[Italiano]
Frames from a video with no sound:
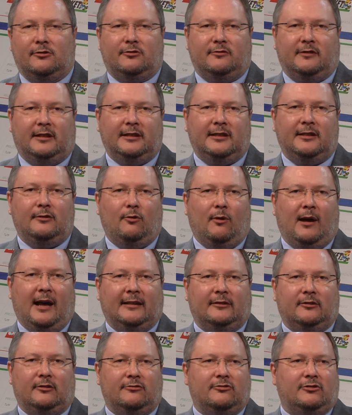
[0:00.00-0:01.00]
ore su
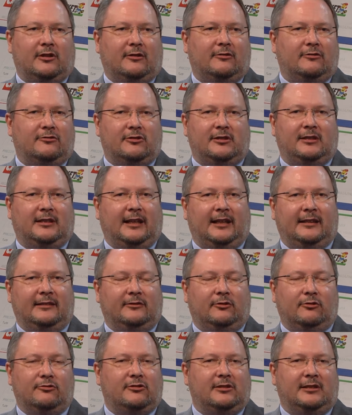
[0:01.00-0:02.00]
24, c'è il
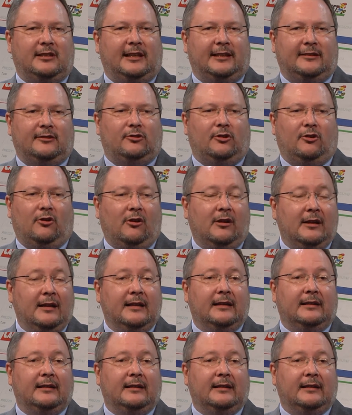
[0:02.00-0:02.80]
cosiddetto